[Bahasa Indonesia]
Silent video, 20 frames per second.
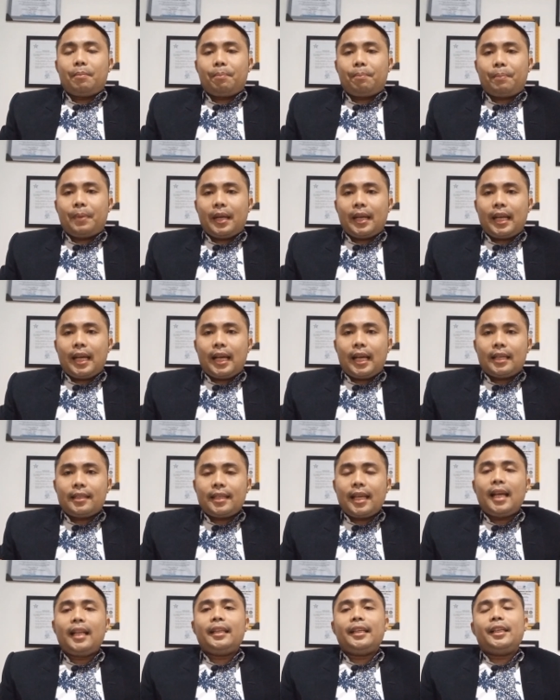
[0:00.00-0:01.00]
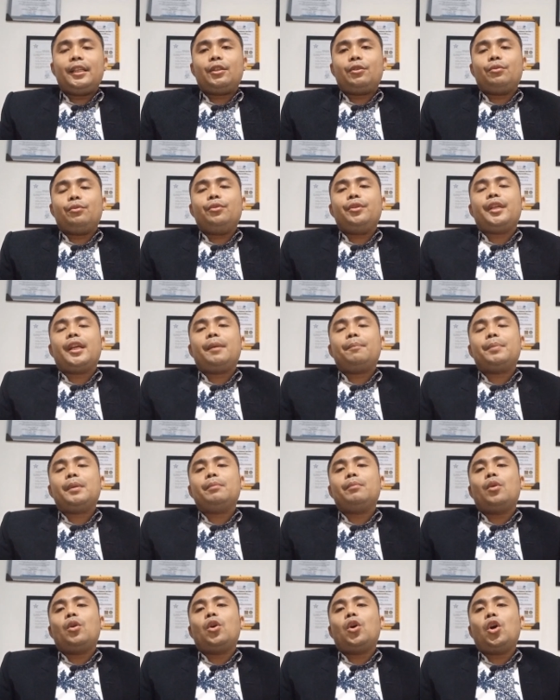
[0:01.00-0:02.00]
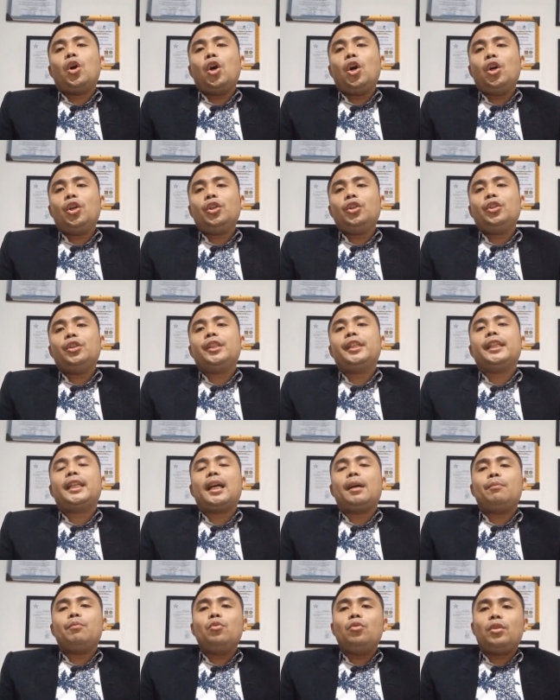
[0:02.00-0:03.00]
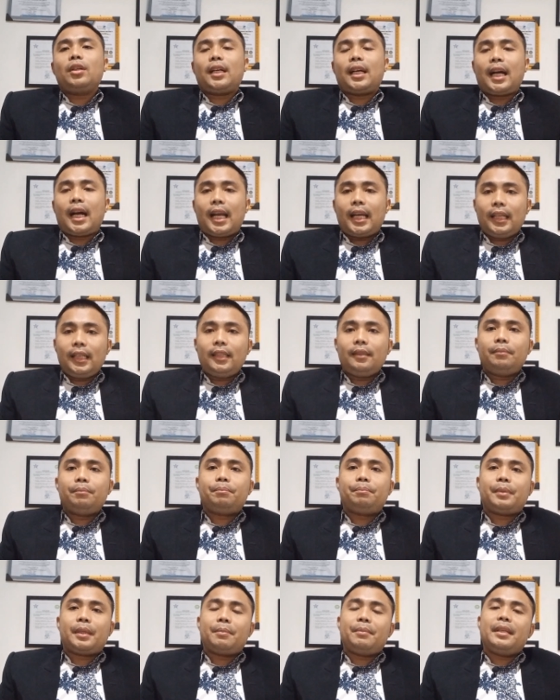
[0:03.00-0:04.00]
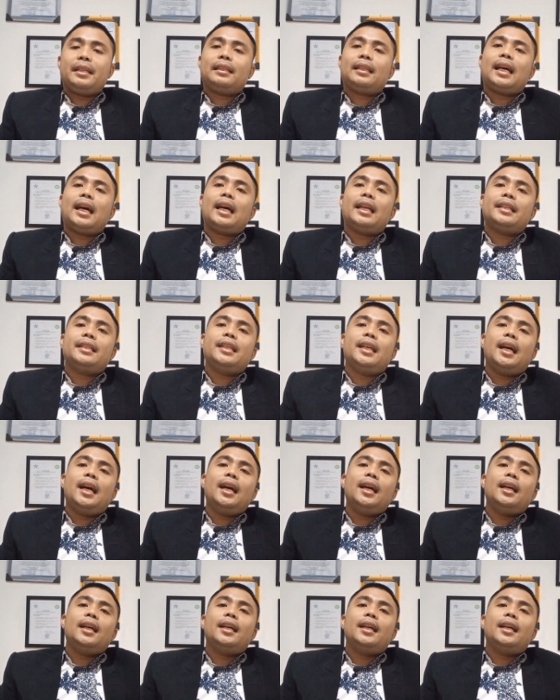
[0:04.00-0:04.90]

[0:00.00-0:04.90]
pada saat itu ya pemohon dikabulkan permintaannya